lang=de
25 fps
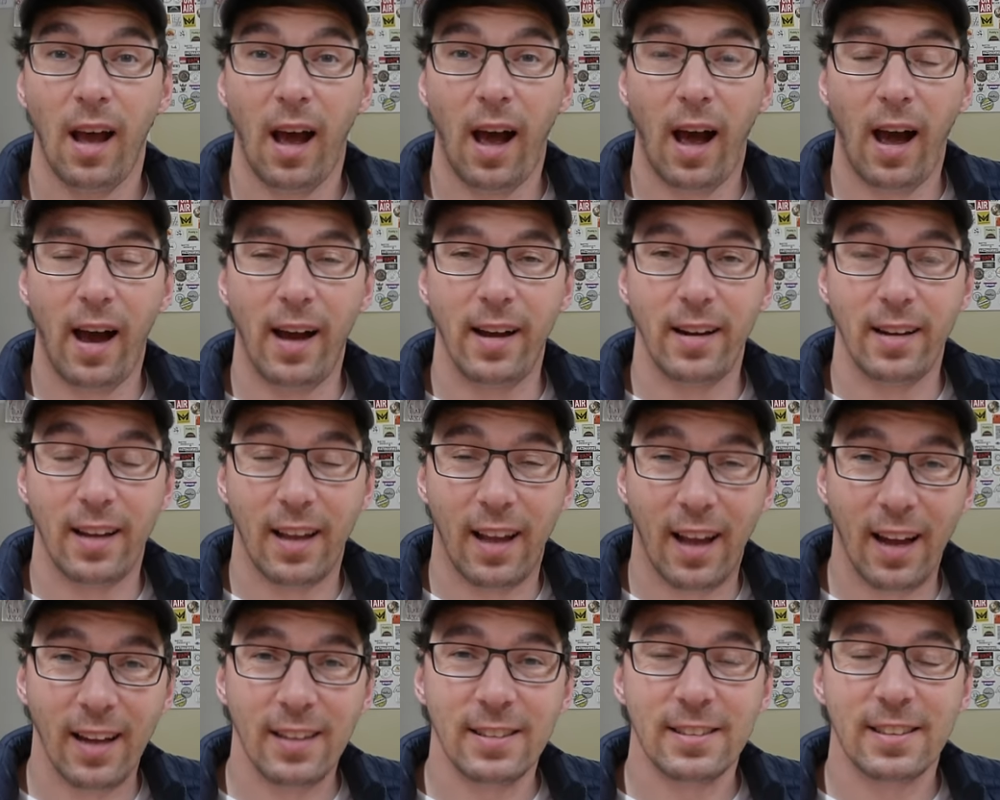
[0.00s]

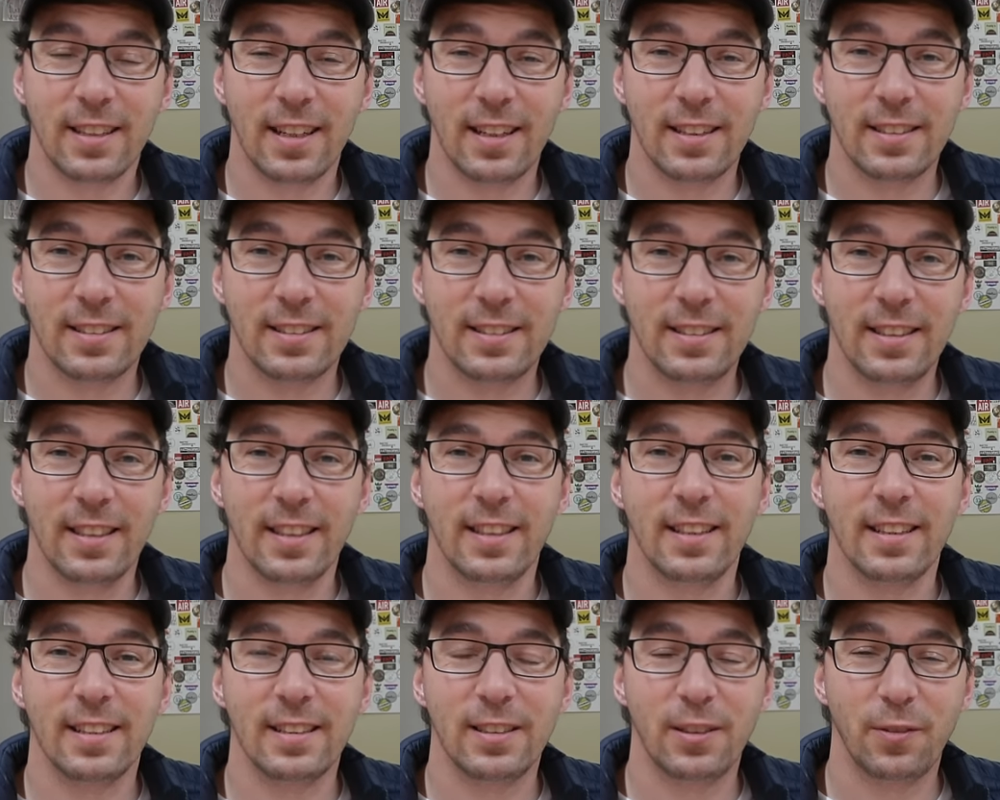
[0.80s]
Ein ganz, ganz
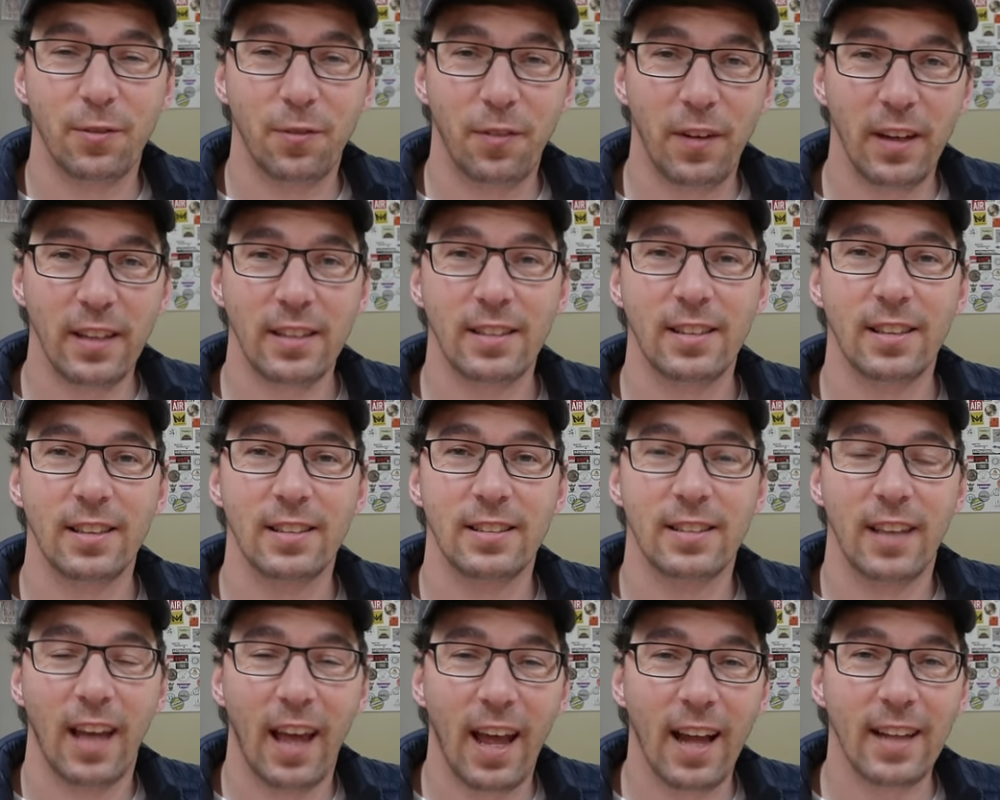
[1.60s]
dickes,
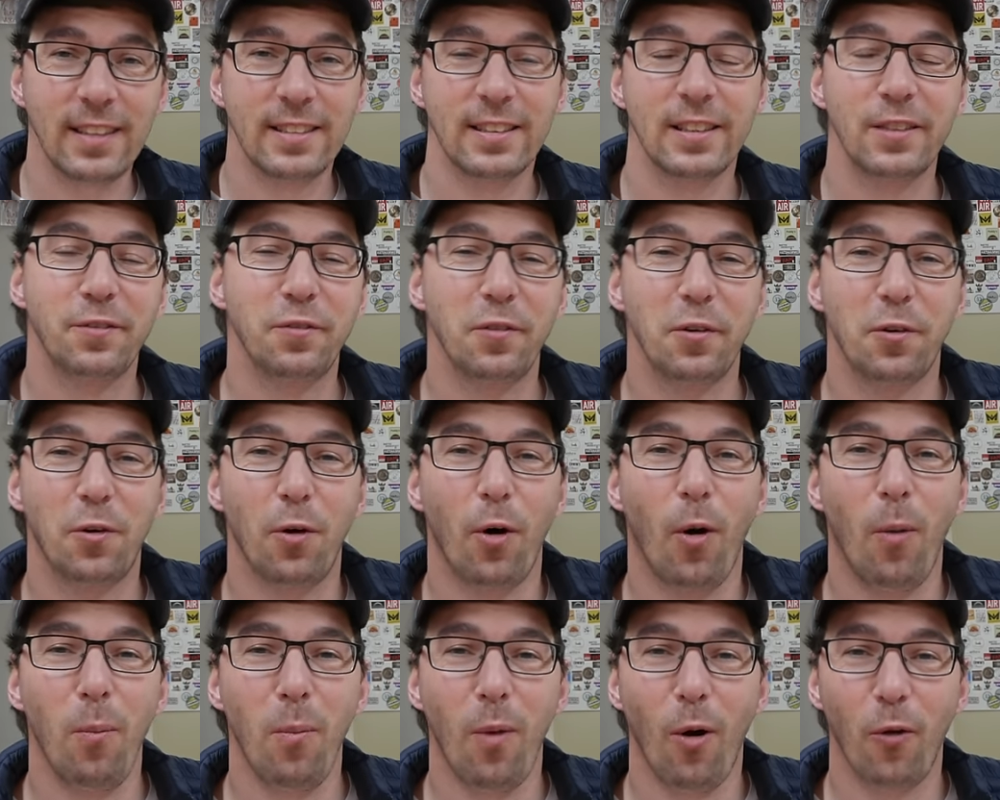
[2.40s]
fettes Herzlich
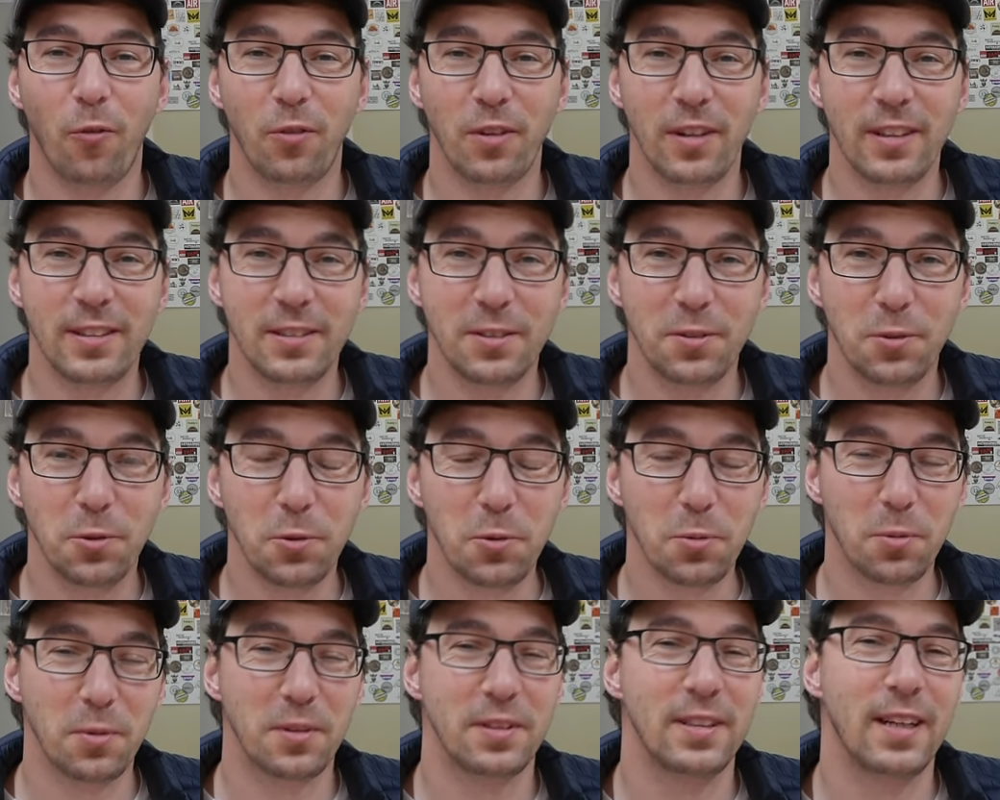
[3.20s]
Willkommen auf diesem
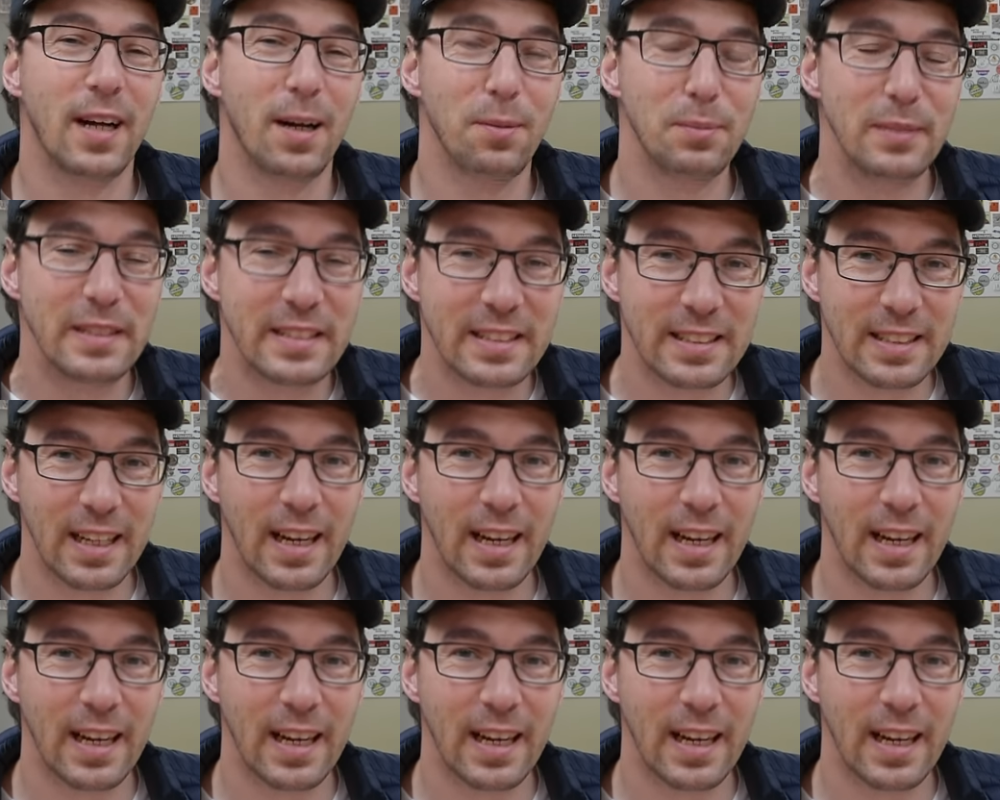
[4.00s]
YouTube-Kanal Mr.